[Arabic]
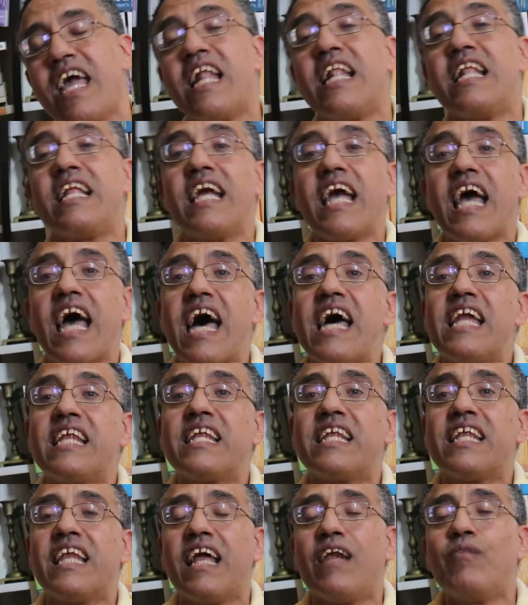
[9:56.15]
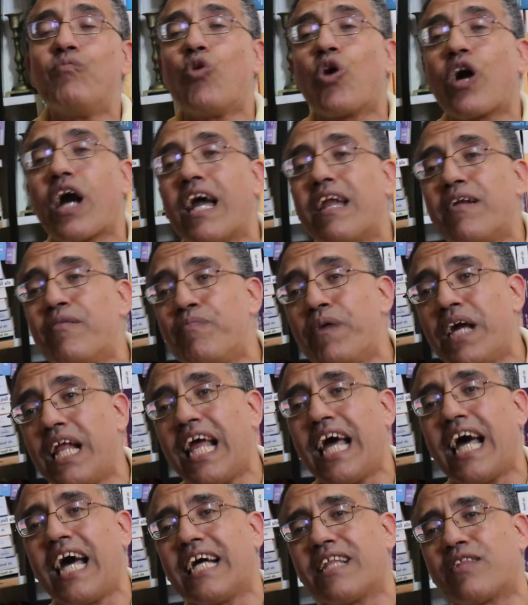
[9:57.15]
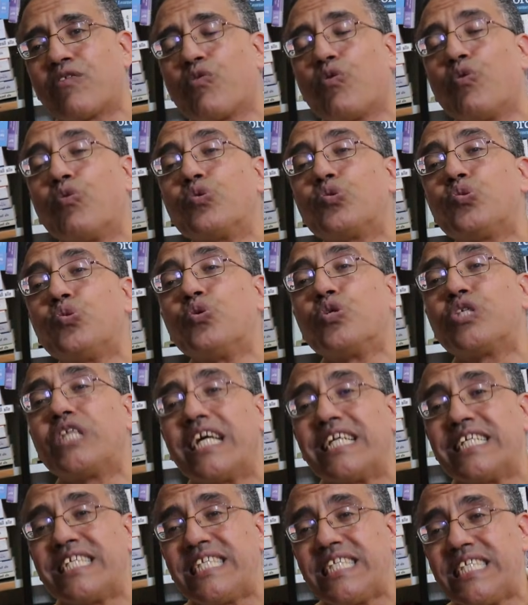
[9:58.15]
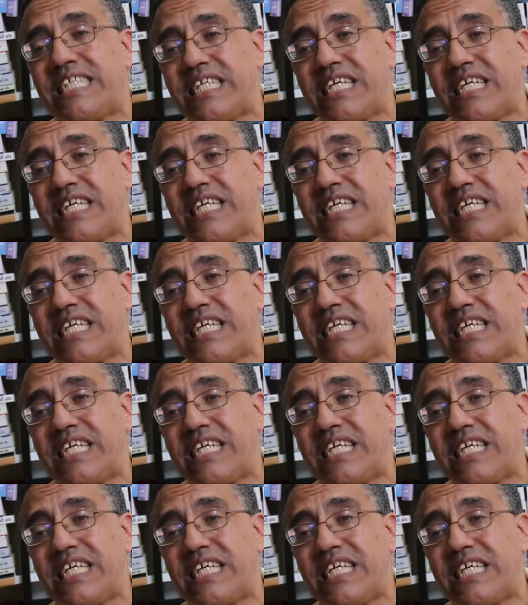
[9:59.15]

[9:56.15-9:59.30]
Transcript: لأن المقنبلات خصوصا